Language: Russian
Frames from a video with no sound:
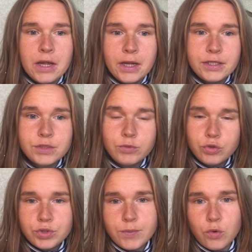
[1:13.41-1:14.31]
Этим
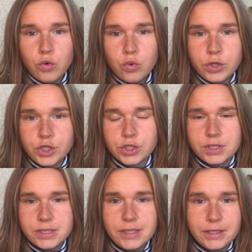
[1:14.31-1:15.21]
людям очень
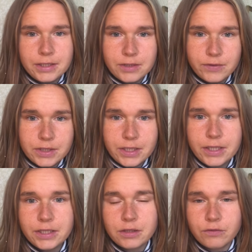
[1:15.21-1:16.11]
сильно не
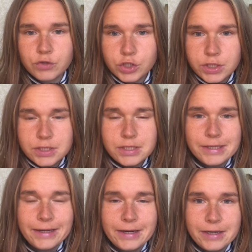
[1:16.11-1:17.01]
хватает в жизни
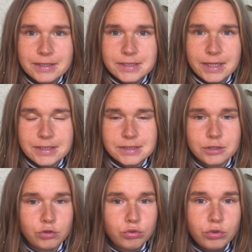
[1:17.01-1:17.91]

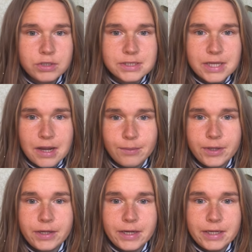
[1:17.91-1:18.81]
реализации, той
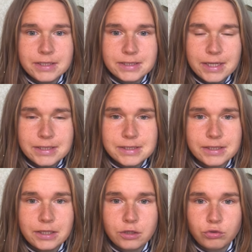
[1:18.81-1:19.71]
самой
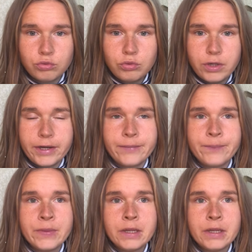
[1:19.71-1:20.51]
реализации, которая